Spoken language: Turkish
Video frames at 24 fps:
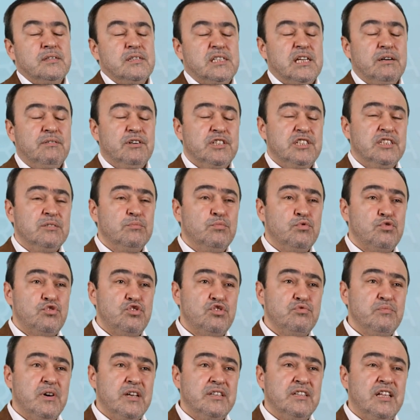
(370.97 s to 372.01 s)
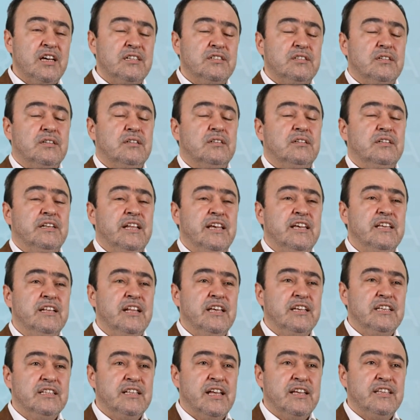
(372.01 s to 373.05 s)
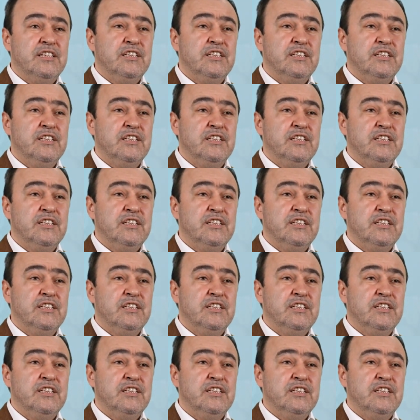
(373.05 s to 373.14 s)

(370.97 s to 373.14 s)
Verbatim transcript: Savaşın Müslümanlar lehine giden